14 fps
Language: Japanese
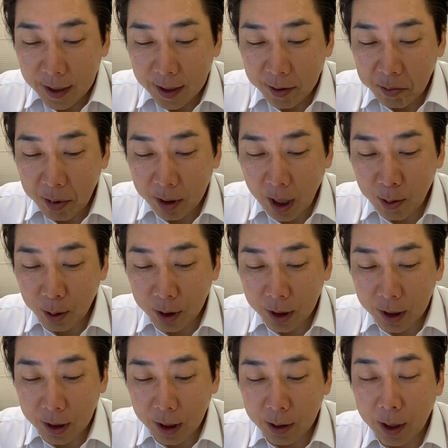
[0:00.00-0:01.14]
まあ、楽
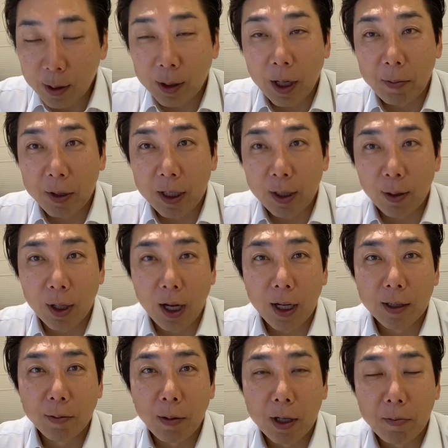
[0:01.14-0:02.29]
しいんですけど寂しいような感
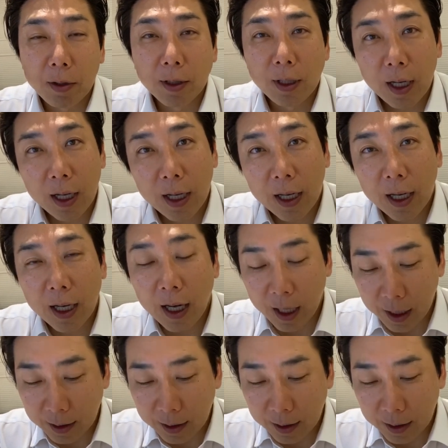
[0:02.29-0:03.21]
じもありますね。はい、